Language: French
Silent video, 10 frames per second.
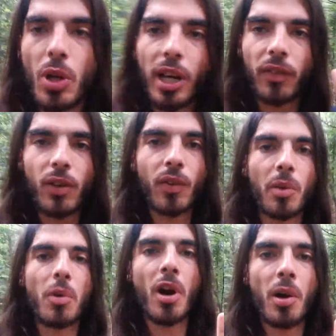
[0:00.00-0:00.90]
arrivé
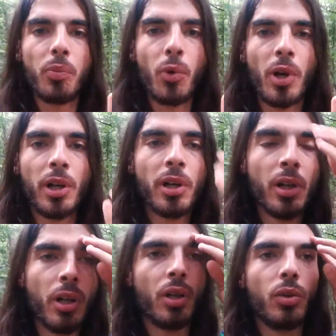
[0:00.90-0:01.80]
vraiment à un point
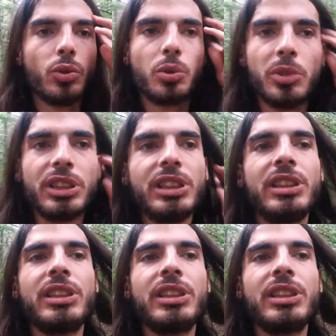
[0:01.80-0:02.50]
où je me dis,